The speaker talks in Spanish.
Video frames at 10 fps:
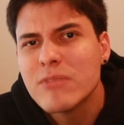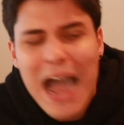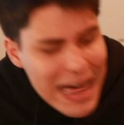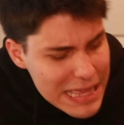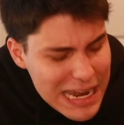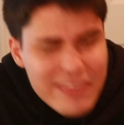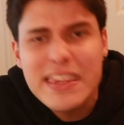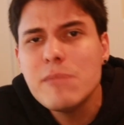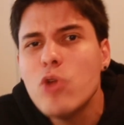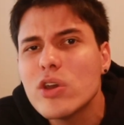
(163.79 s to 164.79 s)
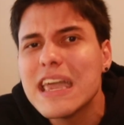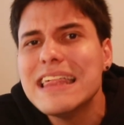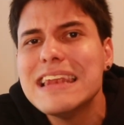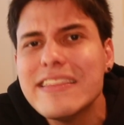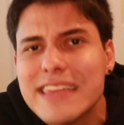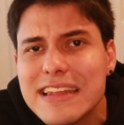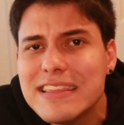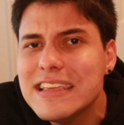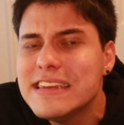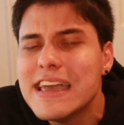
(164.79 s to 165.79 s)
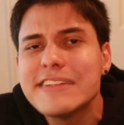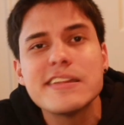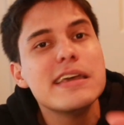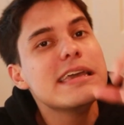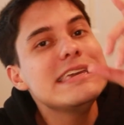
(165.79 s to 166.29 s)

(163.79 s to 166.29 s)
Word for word: Adelanta el bloque, adelanta las líneas